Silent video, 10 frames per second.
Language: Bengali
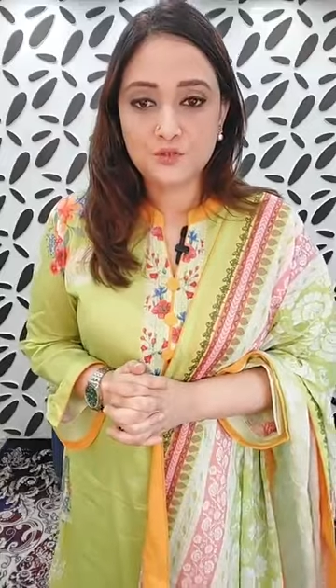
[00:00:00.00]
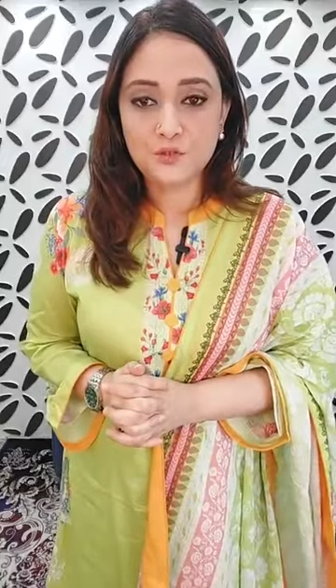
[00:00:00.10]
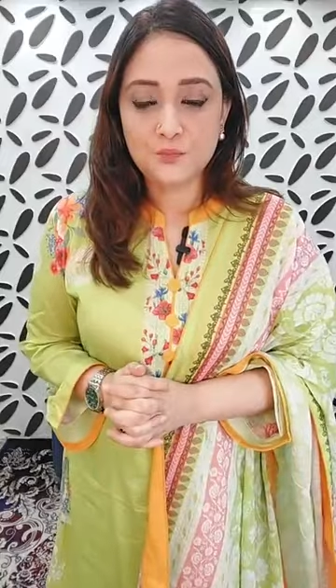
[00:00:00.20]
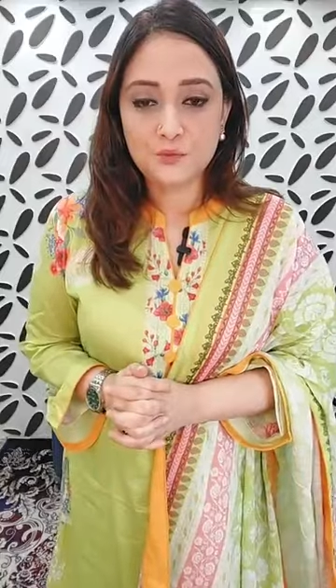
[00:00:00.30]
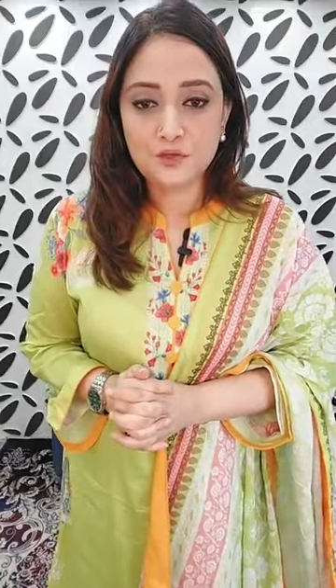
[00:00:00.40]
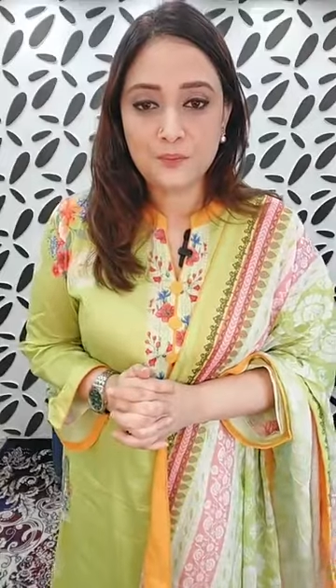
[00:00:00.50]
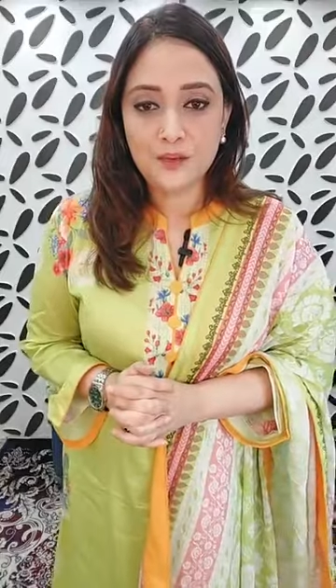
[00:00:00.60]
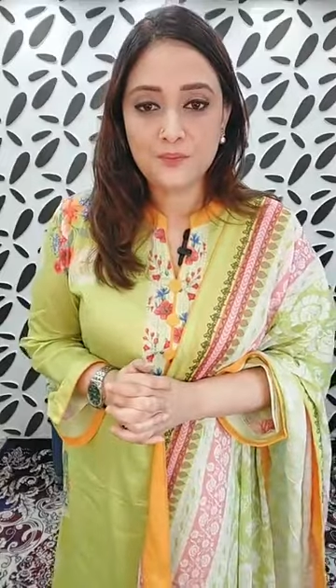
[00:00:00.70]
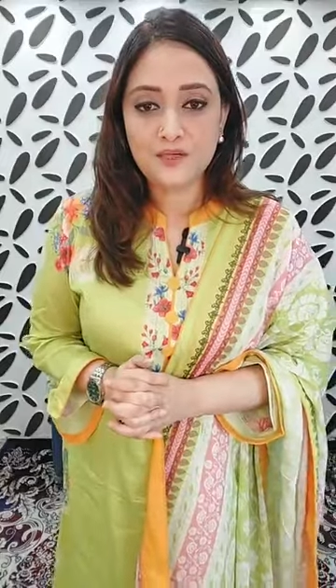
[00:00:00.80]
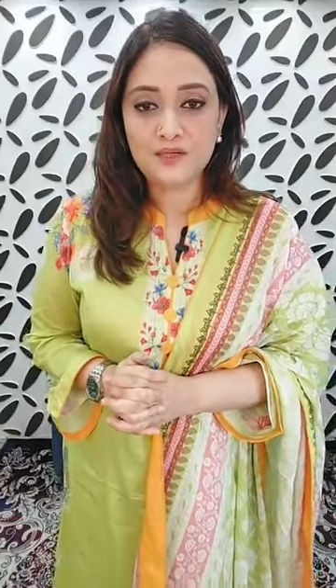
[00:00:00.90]
সুপর্ণা
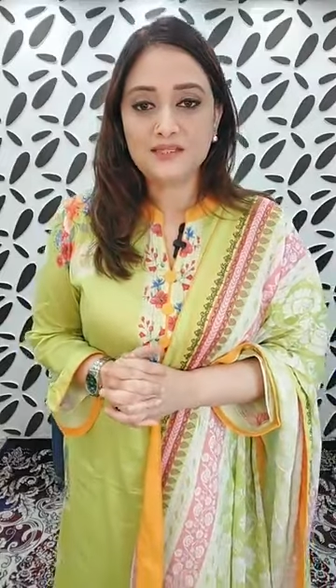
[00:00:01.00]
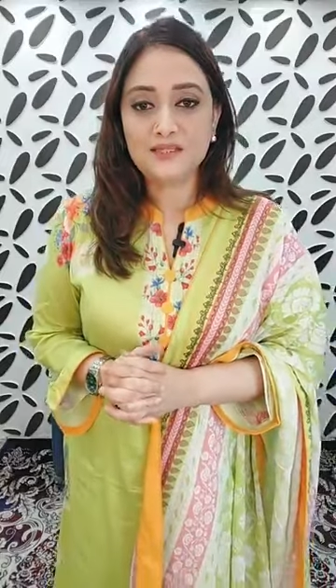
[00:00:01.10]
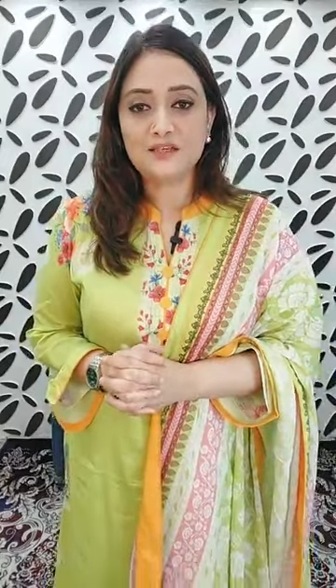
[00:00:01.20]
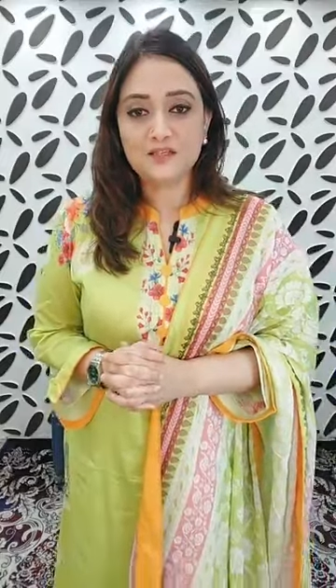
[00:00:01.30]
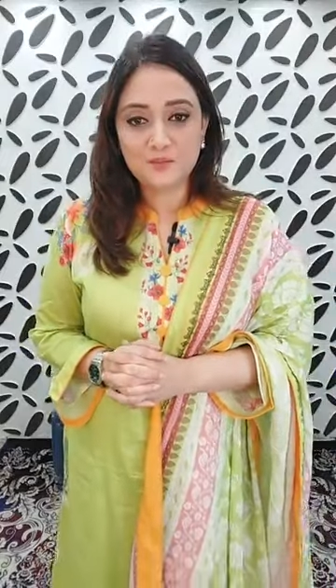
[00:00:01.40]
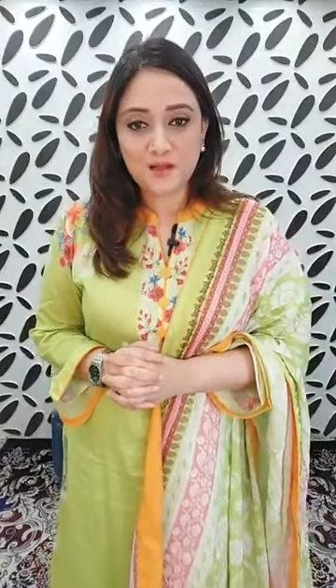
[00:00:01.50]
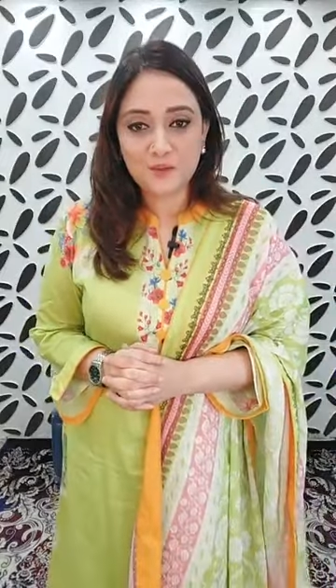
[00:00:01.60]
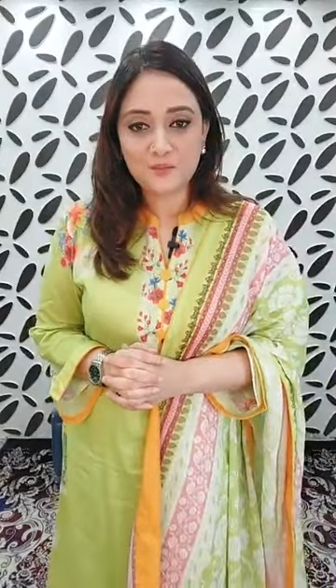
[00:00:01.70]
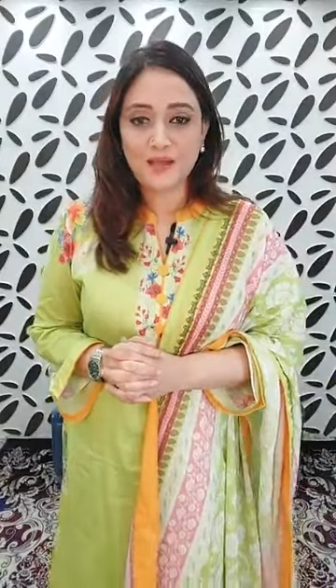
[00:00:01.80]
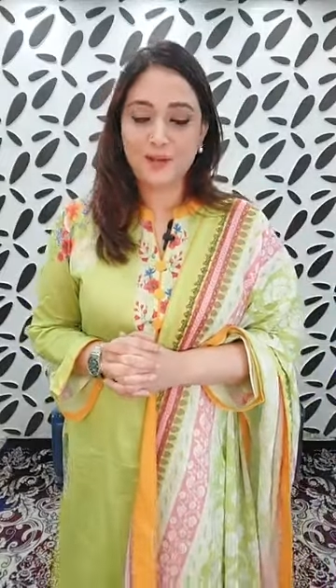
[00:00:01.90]
পারভিন লিখেছেন আসসালাম
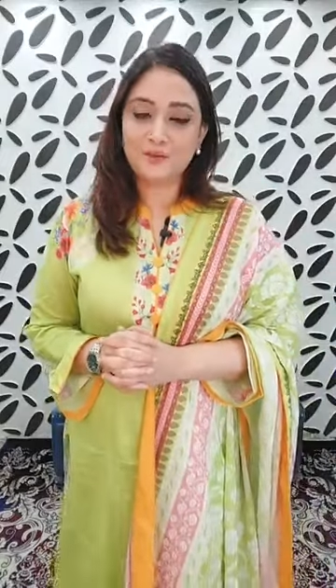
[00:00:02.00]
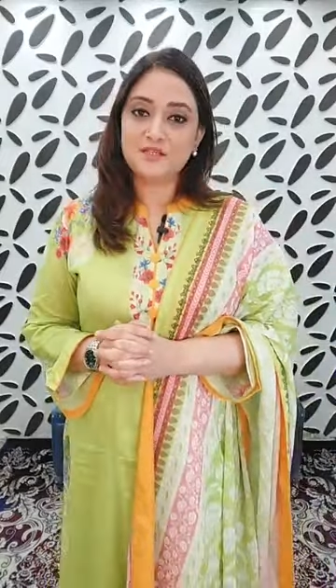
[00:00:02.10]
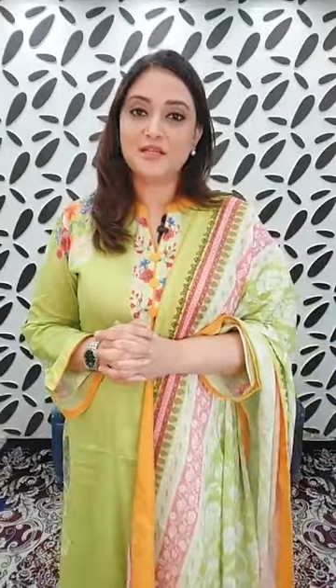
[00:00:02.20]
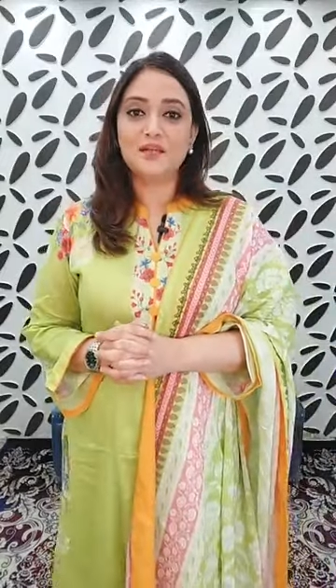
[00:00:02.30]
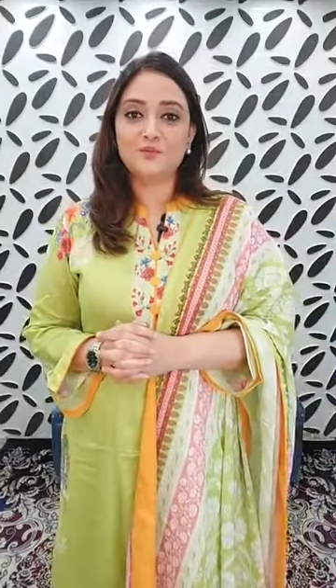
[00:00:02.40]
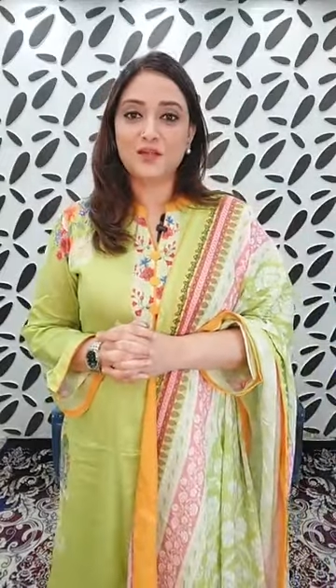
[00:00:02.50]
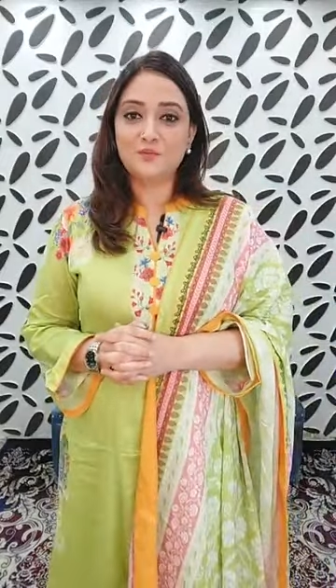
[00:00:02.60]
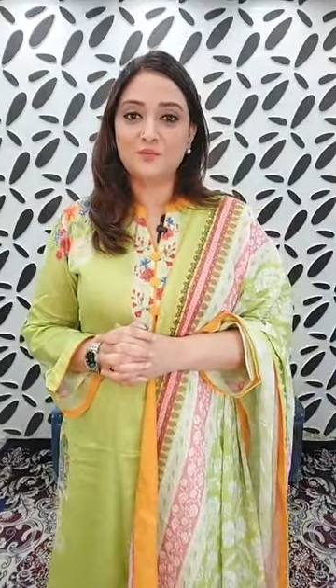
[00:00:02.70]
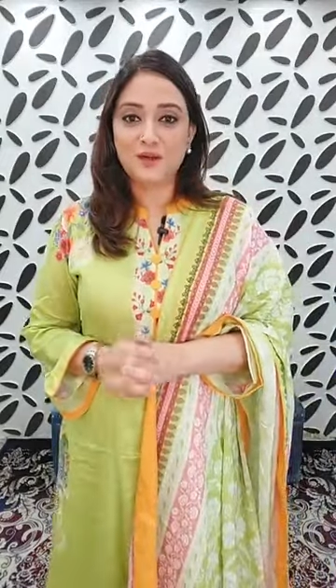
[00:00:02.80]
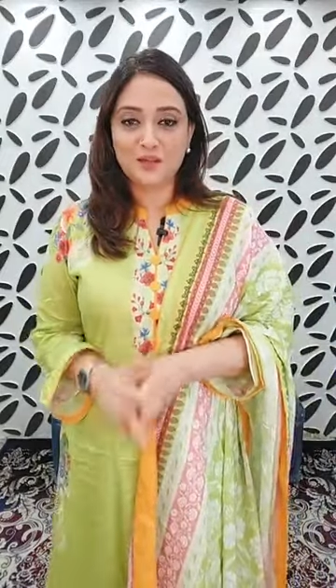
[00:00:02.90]
আপু কেমন আছেন আলহামদুলিল্লাহ
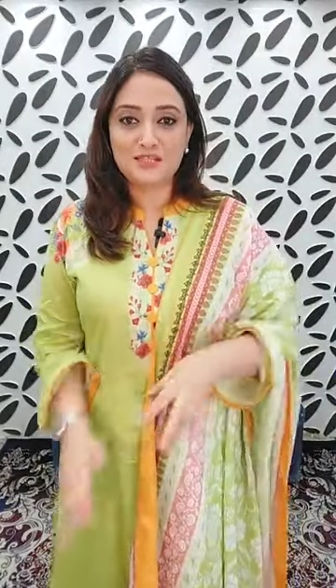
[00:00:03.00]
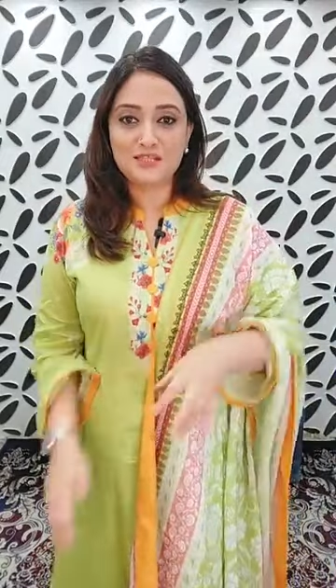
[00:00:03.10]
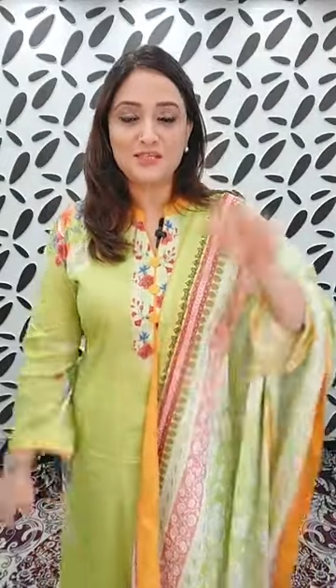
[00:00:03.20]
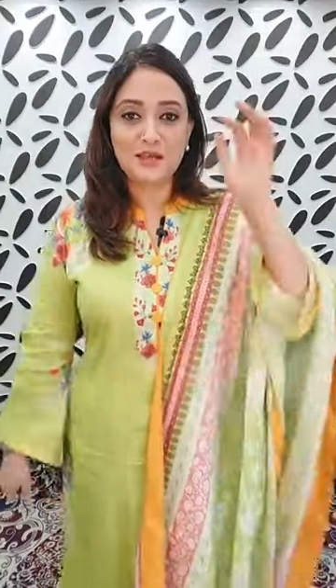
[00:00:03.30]
আপু ভালো আছি